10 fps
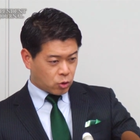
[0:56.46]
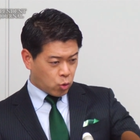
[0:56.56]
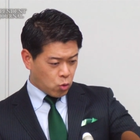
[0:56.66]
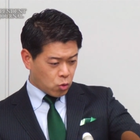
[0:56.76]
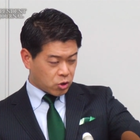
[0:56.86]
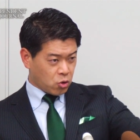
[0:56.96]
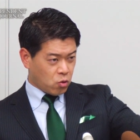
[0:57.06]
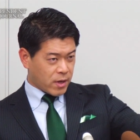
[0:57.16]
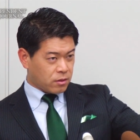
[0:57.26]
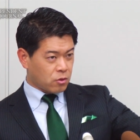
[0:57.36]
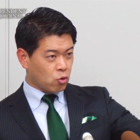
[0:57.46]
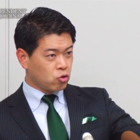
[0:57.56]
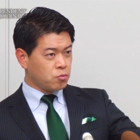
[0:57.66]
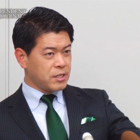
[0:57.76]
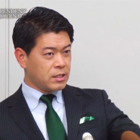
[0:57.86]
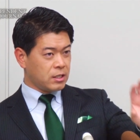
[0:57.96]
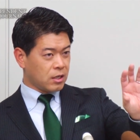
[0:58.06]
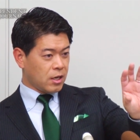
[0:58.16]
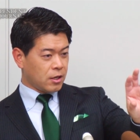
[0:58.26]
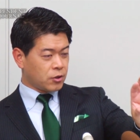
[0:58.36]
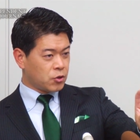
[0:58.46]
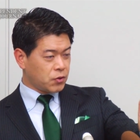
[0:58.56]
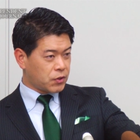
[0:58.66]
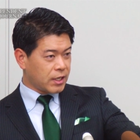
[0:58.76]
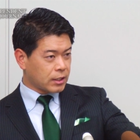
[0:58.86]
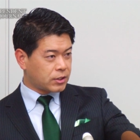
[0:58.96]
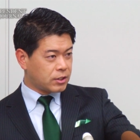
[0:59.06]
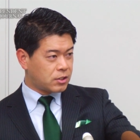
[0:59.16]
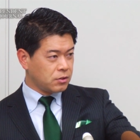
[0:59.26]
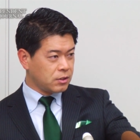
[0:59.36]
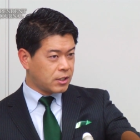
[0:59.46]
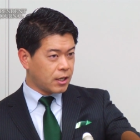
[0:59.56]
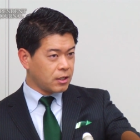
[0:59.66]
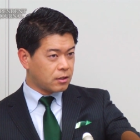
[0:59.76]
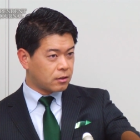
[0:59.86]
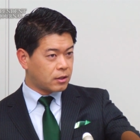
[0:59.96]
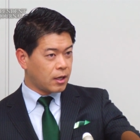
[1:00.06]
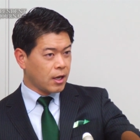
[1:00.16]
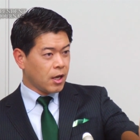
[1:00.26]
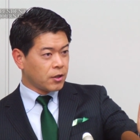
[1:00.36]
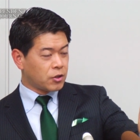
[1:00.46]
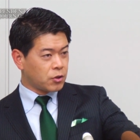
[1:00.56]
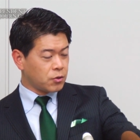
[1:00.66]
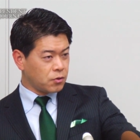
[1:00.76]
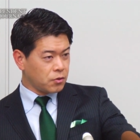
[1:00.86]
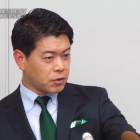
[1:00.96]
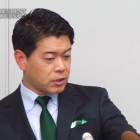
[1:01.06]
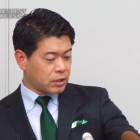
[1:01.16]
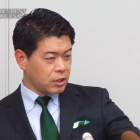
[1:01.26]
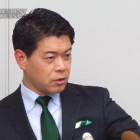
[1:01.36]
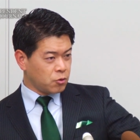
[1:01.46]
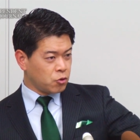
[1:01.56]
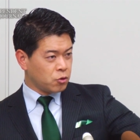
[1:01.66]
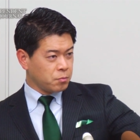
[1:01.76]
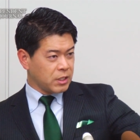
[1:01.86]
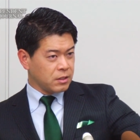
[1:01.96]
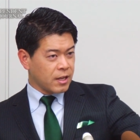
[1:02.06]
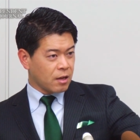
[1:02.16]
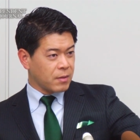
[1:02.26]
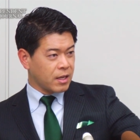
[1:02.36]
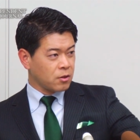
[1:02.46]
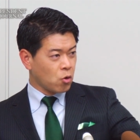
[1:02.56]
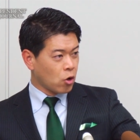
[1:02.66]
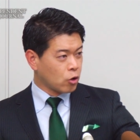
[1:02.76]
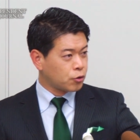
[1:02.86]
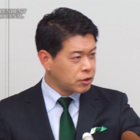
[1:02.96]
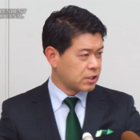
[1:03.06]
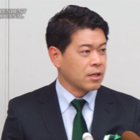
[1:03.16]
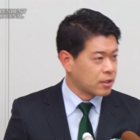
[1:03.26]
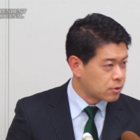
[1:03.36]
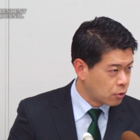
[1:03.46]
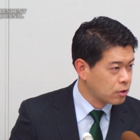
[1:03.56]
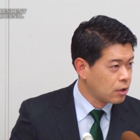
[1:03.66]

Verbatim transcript: 東京湾の海に夕日が沈んでいって夕日海なめの富士山ですよ